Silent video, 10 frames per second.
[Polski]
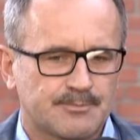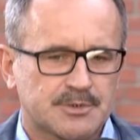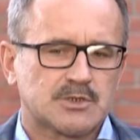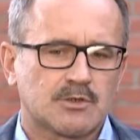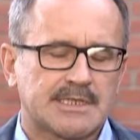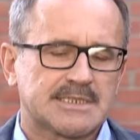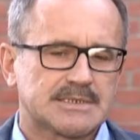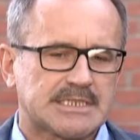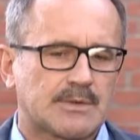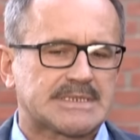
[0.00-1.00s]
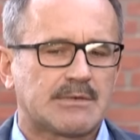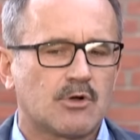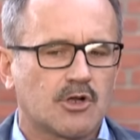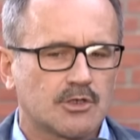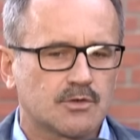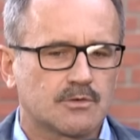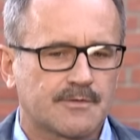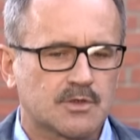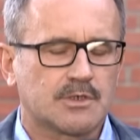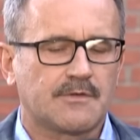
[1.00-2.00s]
przesłuchana została z samochodu,
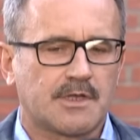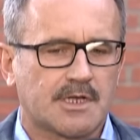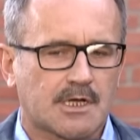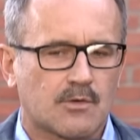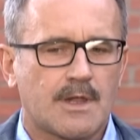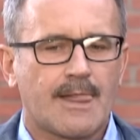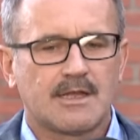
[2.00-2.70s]
w który wjechał